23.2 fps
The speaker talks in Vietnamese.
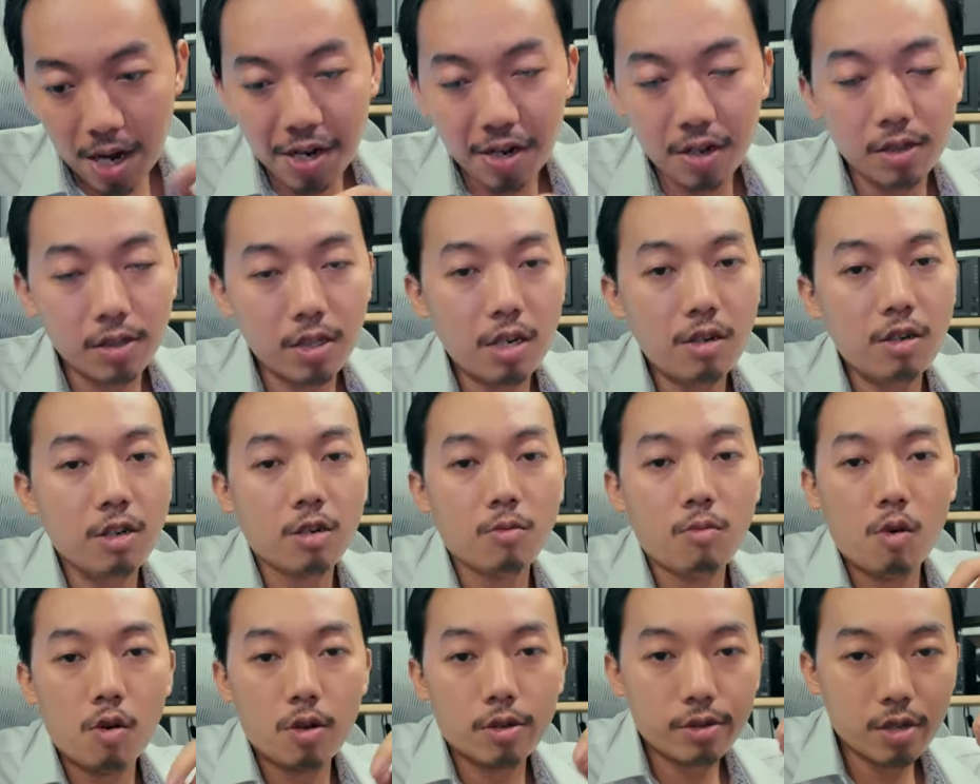ban nông sân
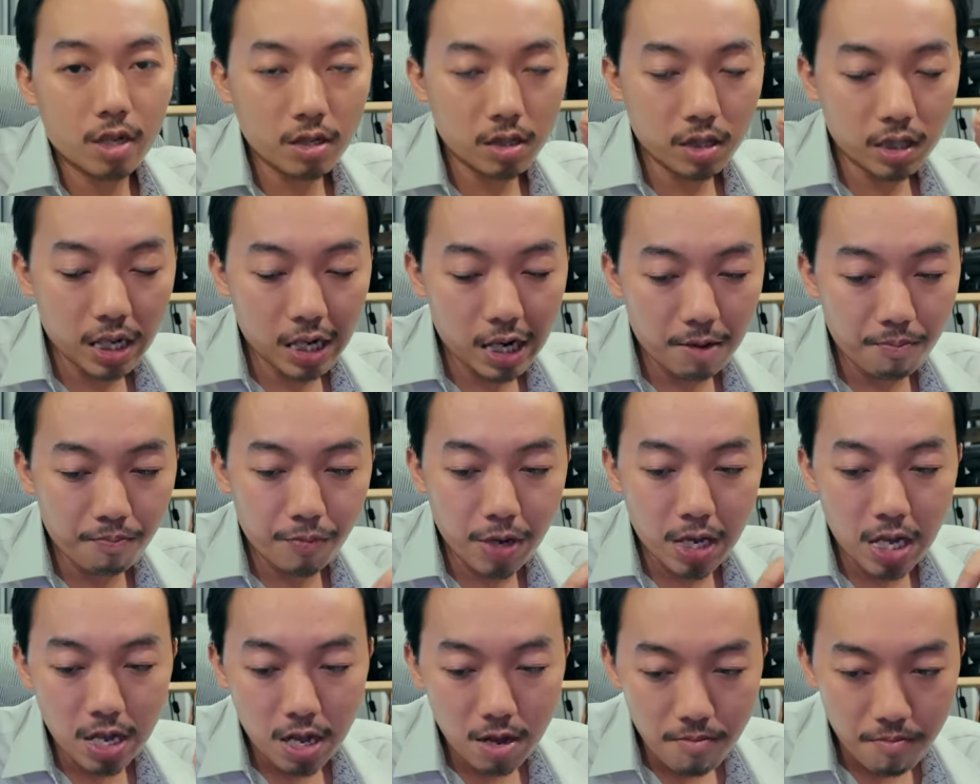lưới mùa sắc xa
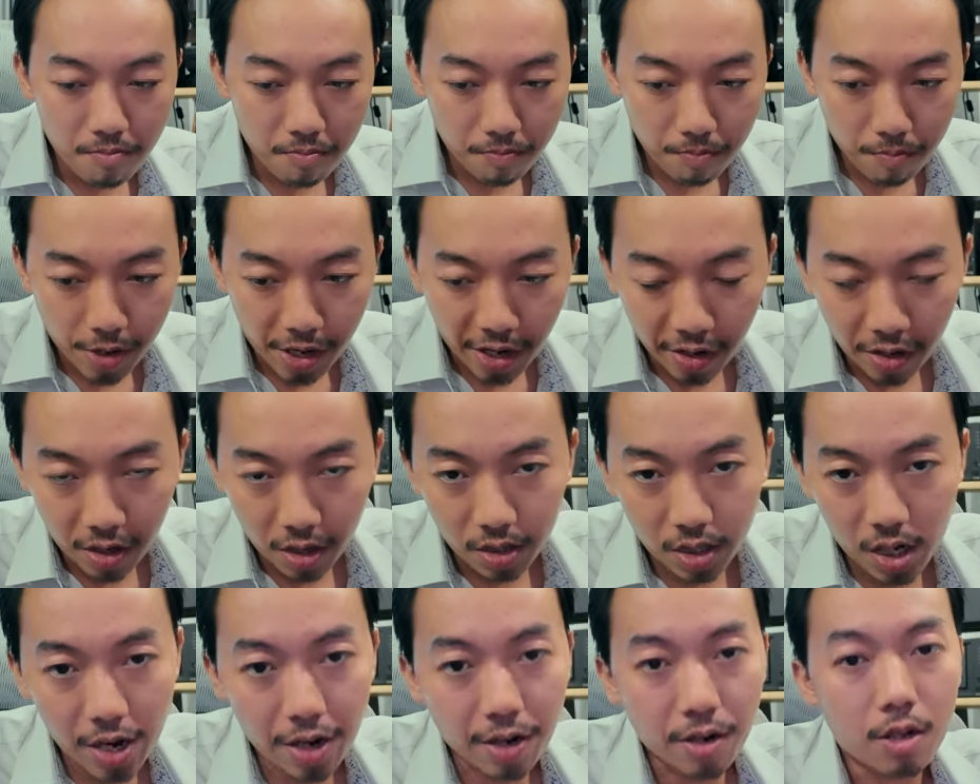pi mà đến
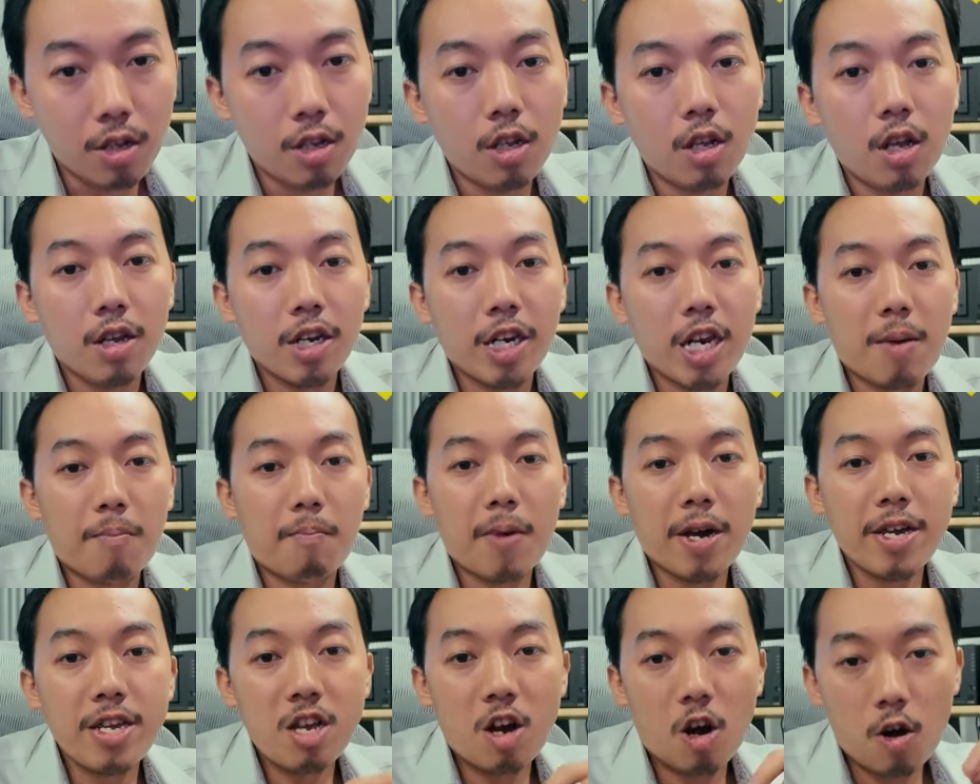nông sân
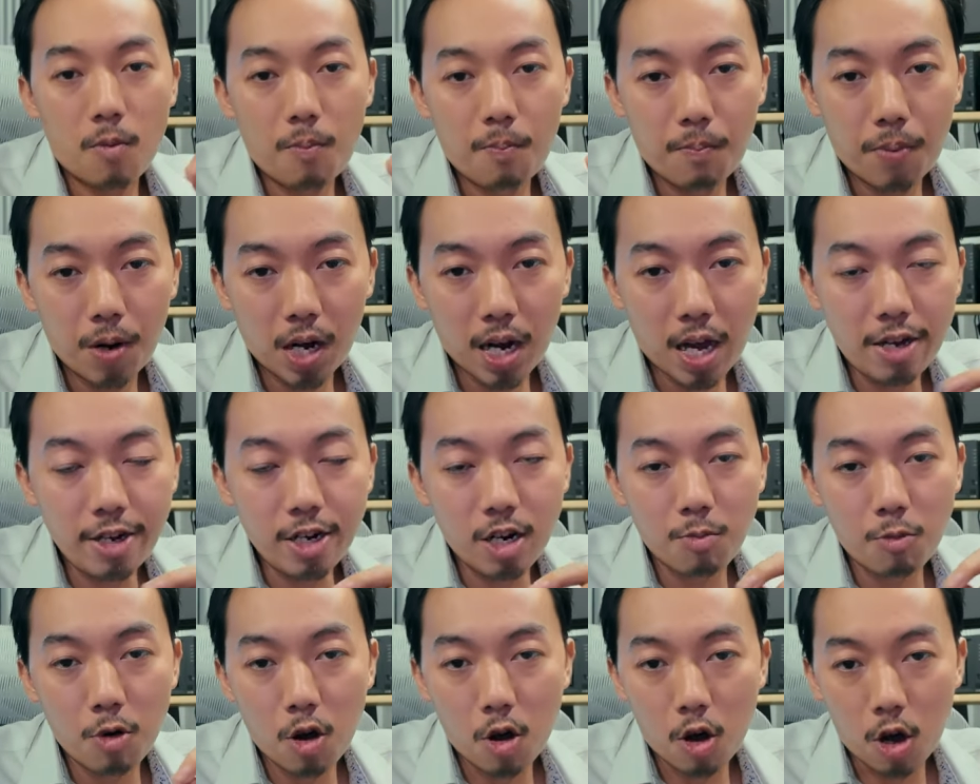làm bây họ play
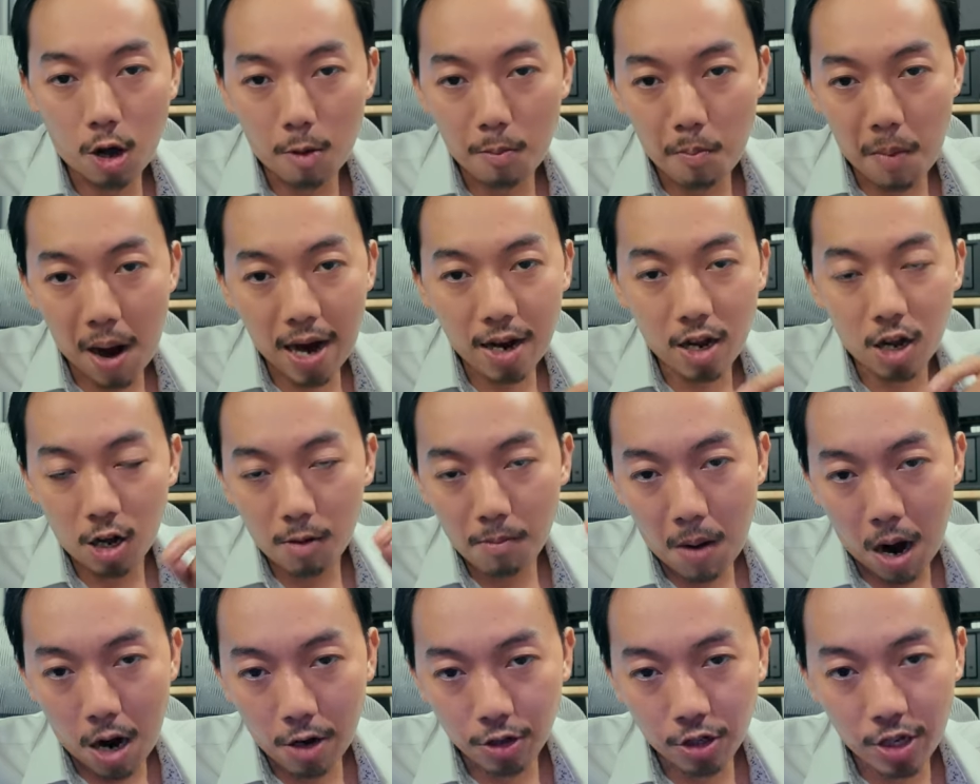lưới mùa họ bắt họ
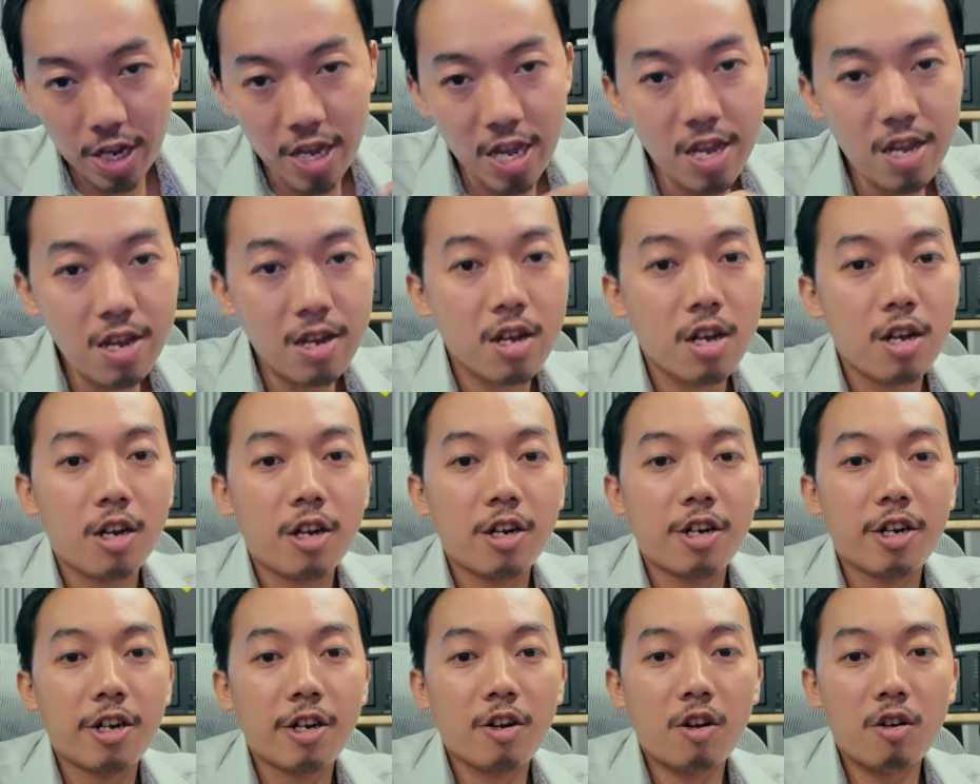bọn thí
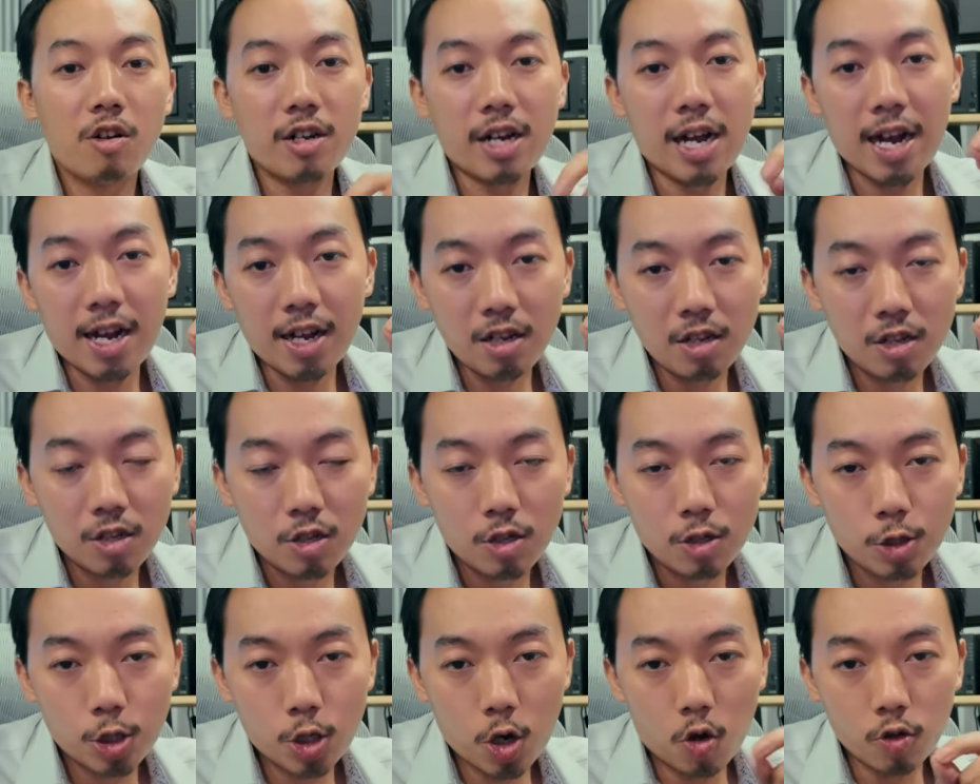nó con cá
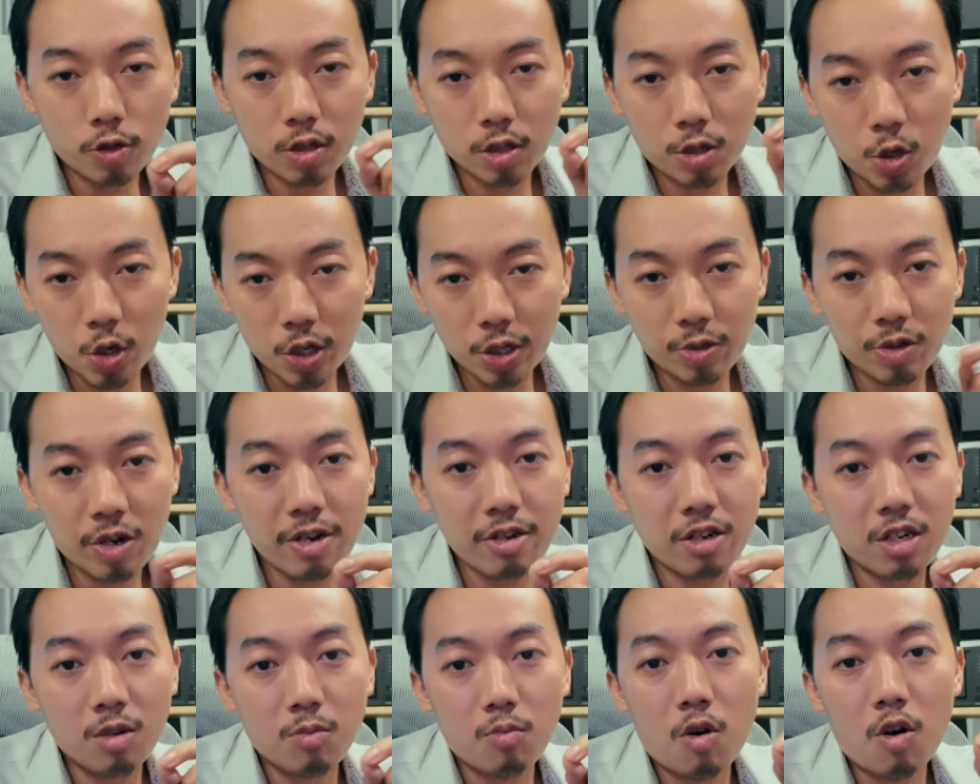cho từ truy
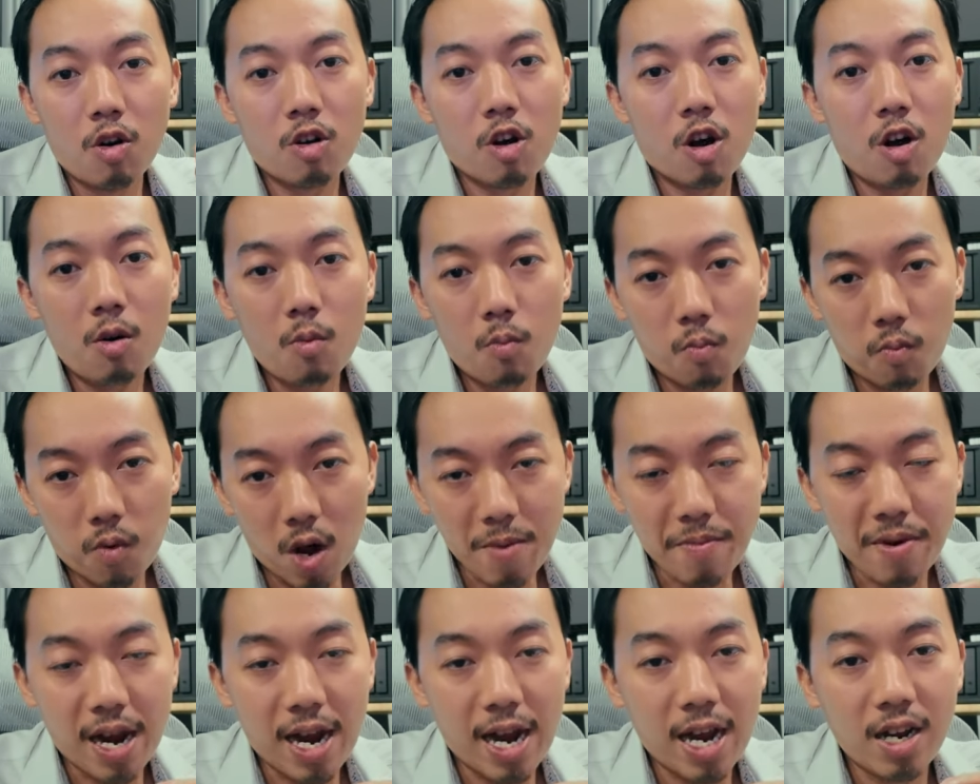trách lưới mùa có
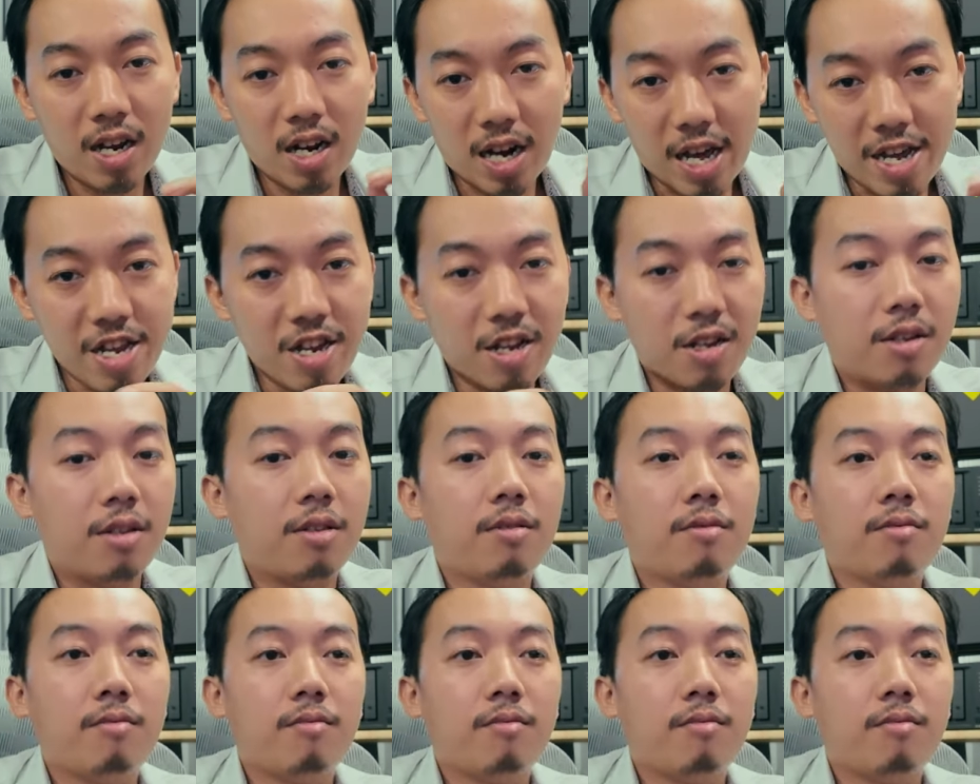bài bài há cả lại nè